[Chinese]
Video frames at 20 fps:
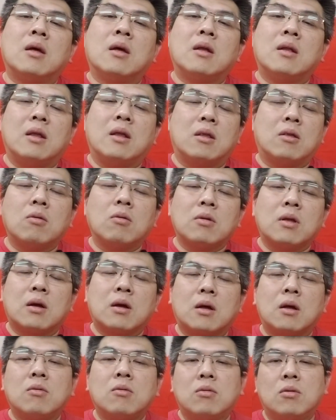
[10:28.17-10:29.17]
你通常
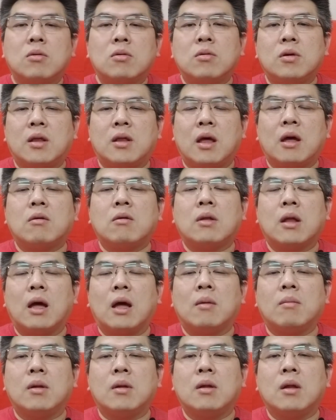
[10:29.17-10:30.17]
客户都会挑
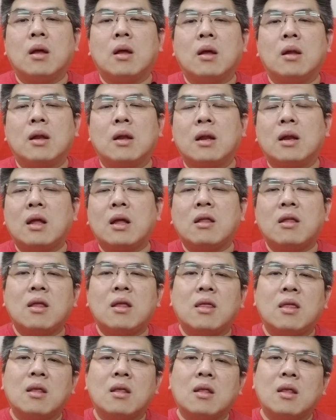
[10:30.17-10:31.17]
他们。那那些
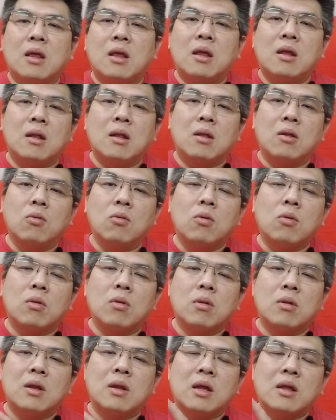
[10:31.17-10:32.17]
你如
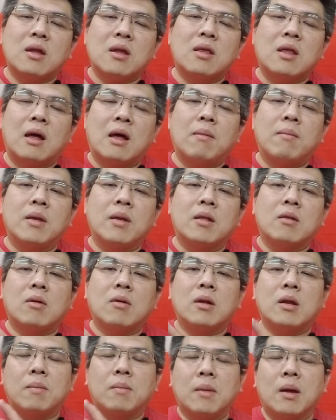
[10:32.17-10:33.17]
果那些产品的话，
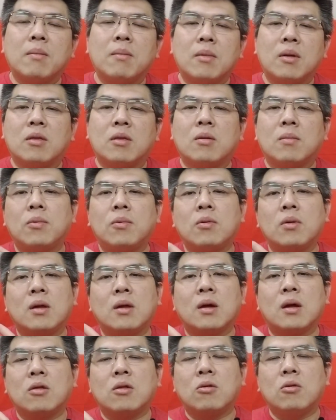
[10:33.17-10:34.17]
你根本就不应
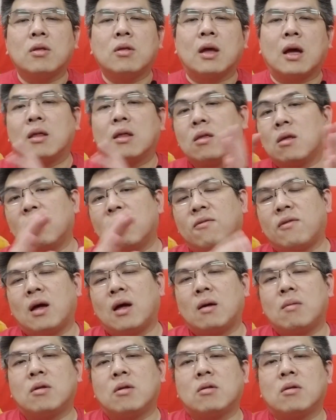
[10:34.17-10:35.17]
该去拿去
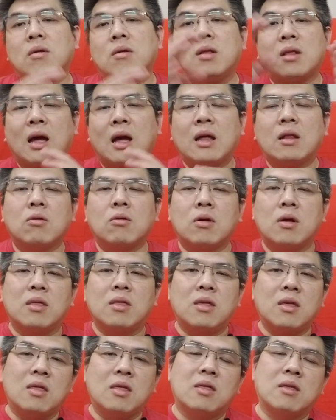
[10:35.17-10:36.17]
发 Amazon， 因为太多人
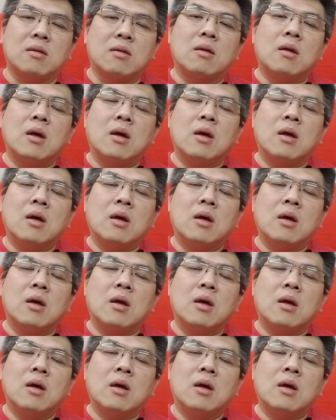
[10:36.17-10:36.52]
竞争。